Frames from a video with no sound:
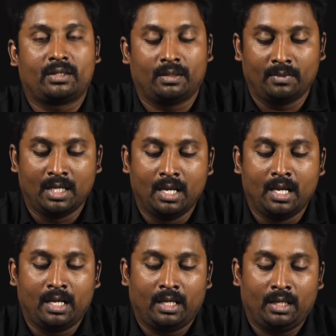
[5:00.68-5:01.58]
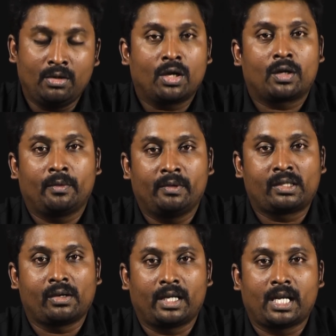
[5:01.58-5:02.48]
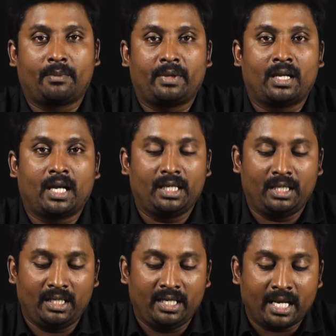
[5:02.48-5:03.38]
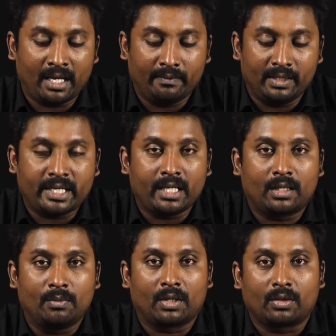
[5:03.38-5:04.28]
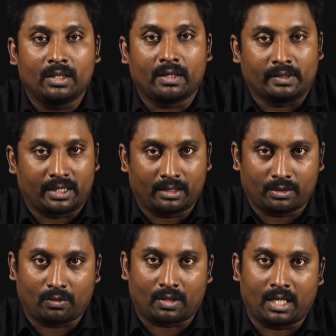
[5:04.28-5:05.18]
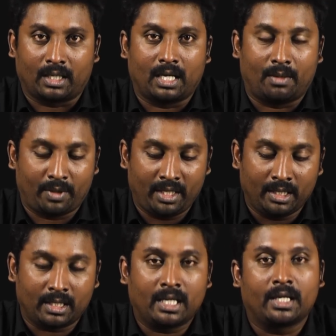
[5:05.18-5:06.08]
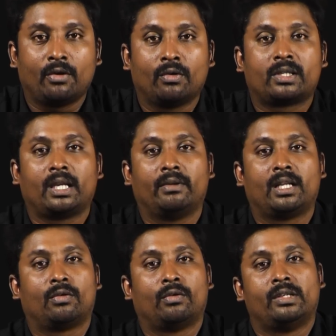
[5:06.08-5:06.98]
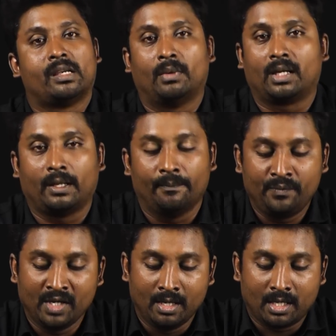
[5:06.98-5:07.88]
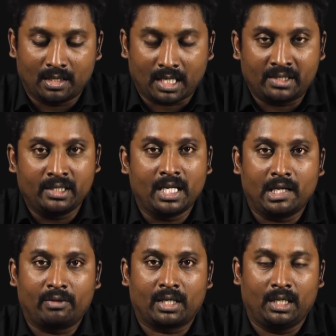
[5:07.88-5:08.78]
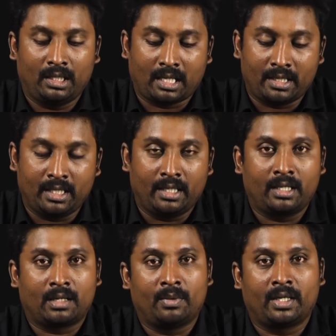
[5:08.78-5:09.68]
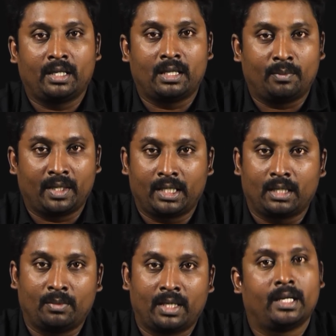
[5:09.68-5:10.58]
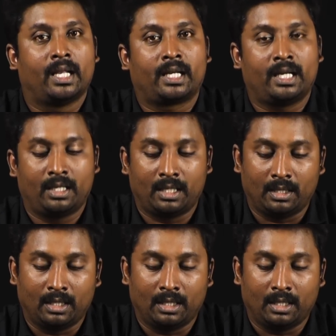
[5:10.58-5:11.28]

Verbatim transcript: விஷயம் இன்னொரு விஷயம் என்ன அப்படின்னா இது ஏன் விஜய்க்கு மட்டும் இந்த விஷயத்த சொல்கிறாங்க அப்படிங்கிறதா இங்கே யோசிக்க வேண்டிய ஒரு விஷயமா இருக்குது ரஜினி அவர்கள் தண்ணி அடிக்கிற மாதிரி தம் அடிக்கிற மாதிரி நிறையா